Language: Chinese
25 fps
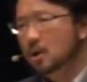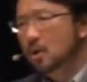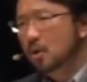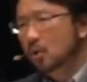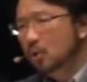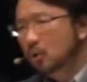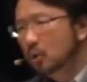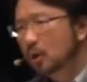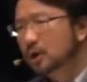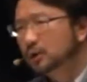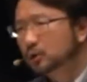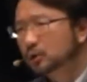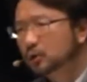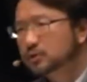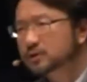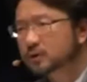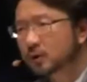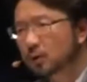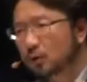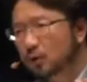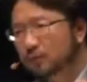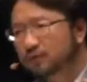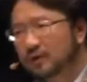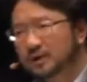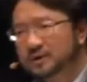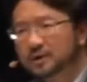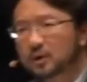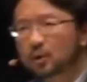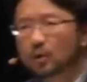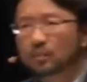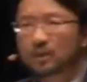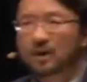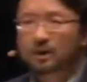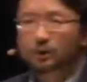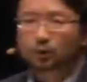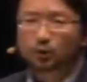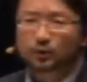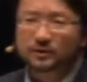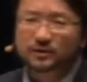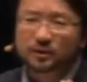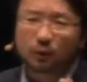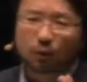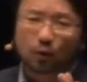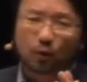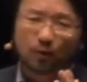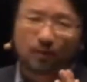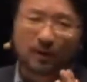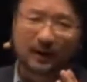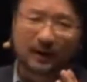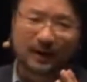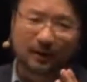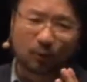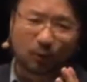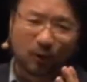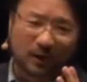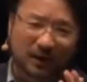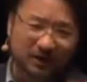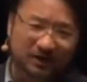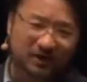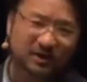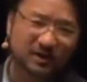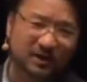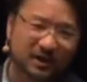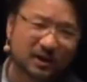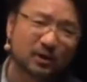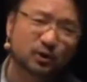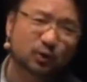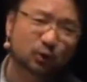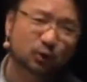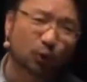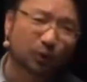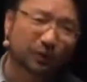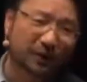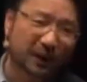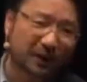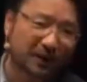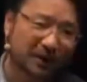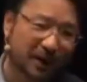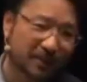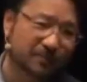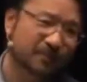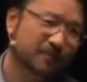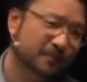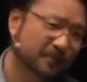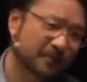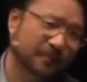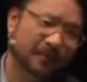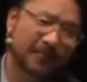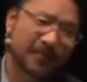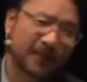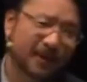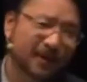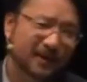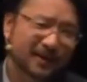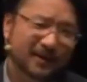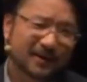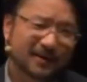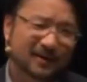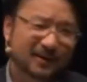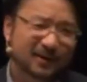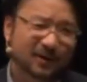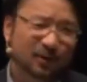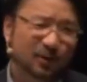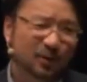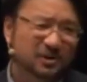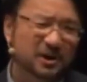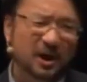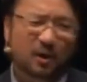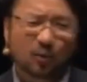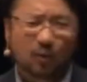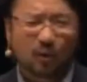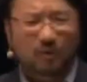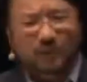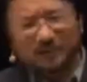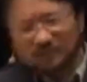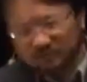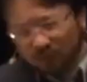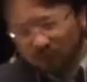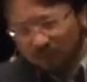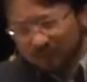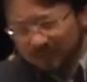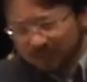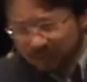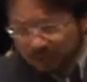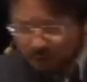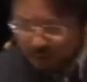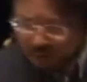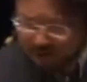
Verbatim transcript: 我很多时候我发现，我们很多时候我们为了是认识多一点人。我想，我们我们最